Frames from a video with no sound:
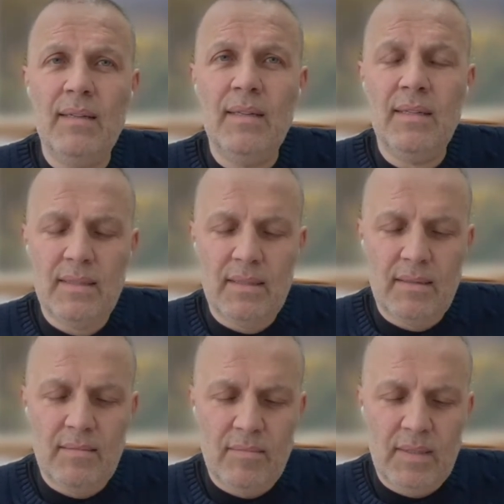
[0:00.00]

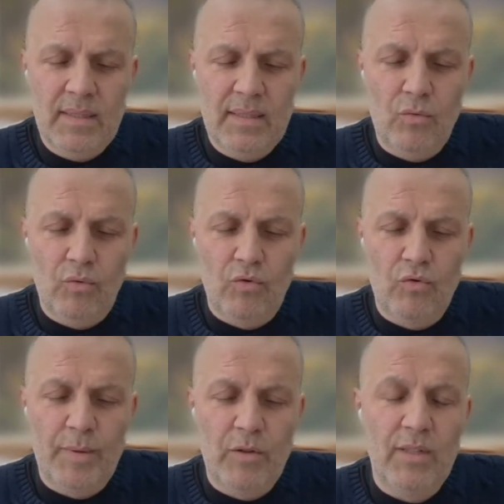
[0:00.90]
L'Istituto
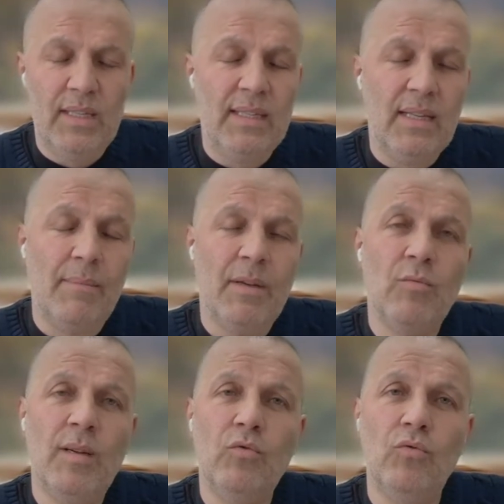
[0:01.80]
Superiore di Sanità, ma
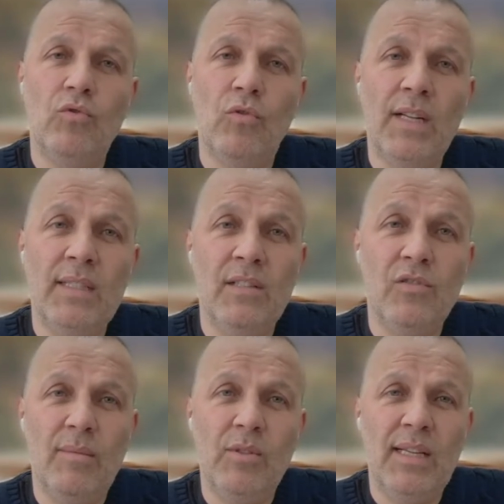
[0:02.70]
soprattutto
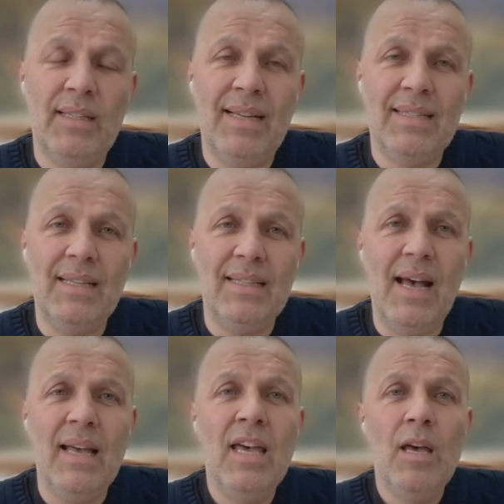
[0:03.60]
l'Organizzazione Mondiale della
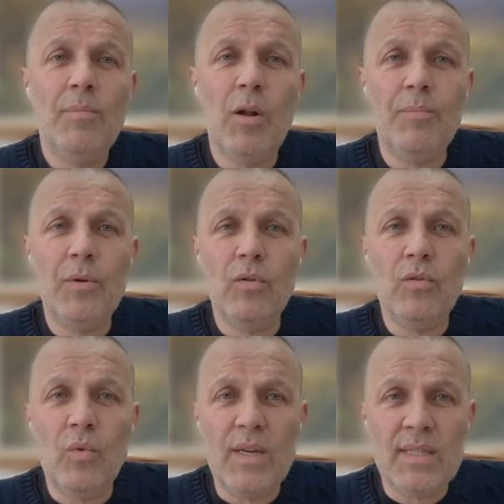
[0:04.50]
Sanità, proprio
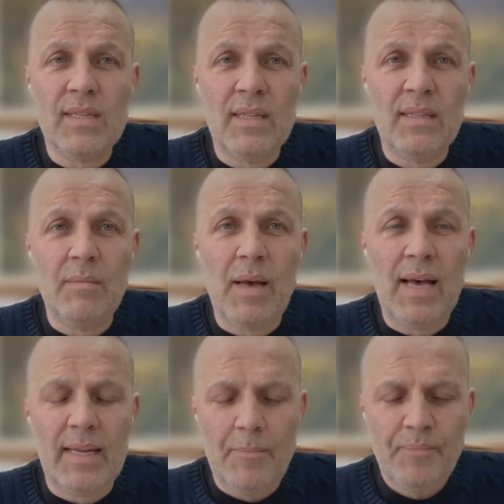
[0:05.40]
queste
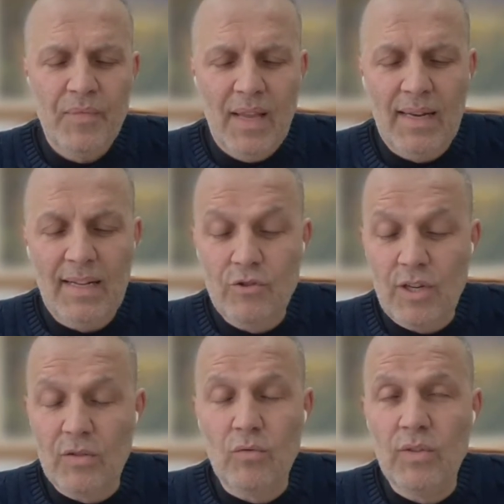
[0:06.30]
settimane ha
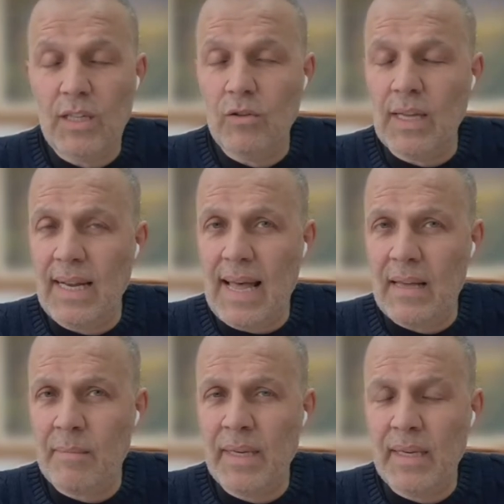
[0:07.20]
lanciato un grido
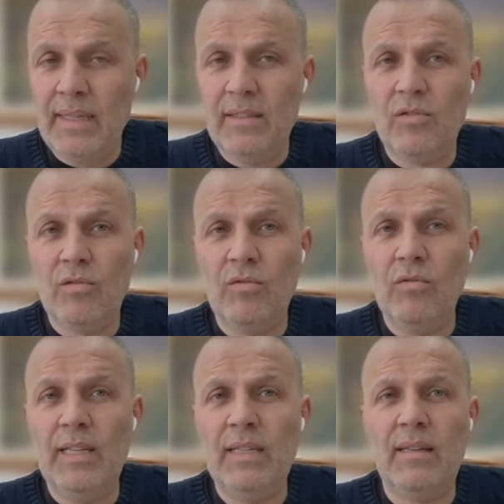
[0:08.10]
d'allarme. Entro il
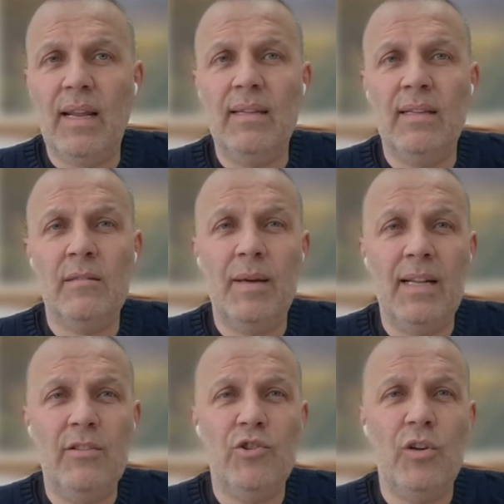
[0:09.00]
2030 si
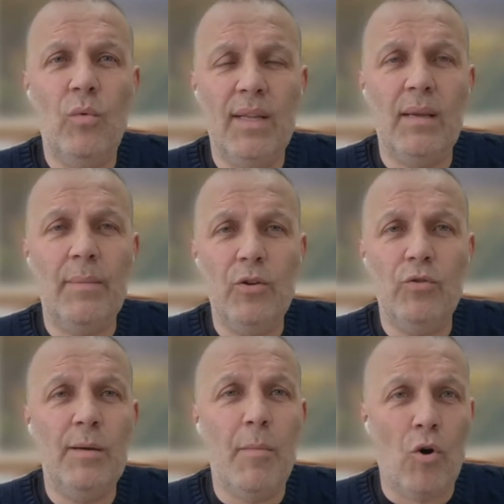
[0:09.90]
parla di 50
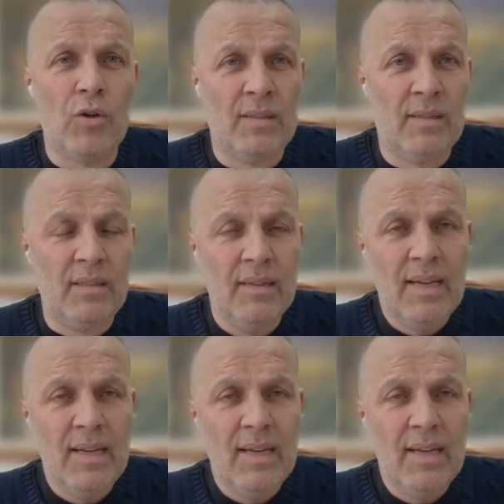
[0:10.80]
milioni di morti.